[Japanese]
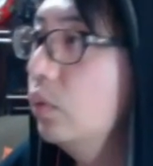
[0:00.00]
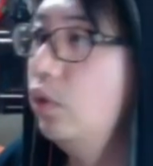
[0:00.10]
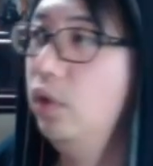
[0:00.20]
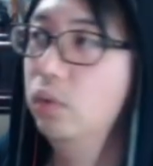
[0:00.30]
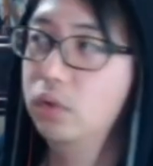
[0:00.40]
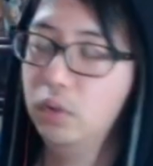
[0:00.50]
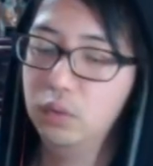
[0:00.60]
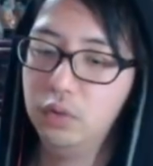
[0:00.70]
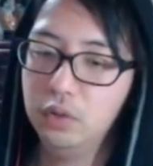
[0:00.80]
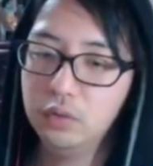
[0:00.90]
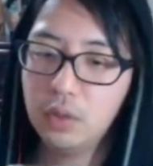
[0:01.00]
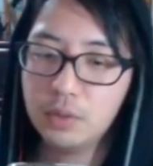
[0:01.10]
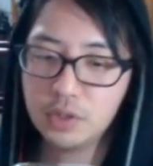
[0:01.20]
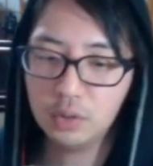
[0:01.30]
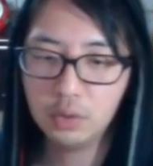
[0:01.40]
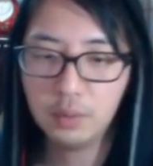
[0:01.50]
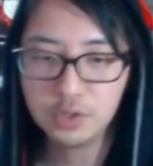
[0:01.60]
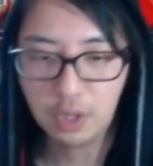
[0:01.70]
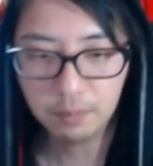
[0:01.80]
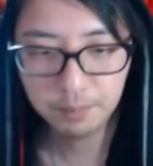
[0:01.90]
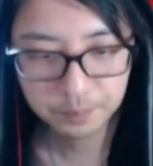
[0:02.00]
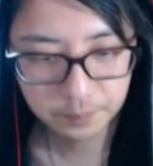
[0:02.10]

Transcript: オッケーオッケーオッケー、抜けました抜けました。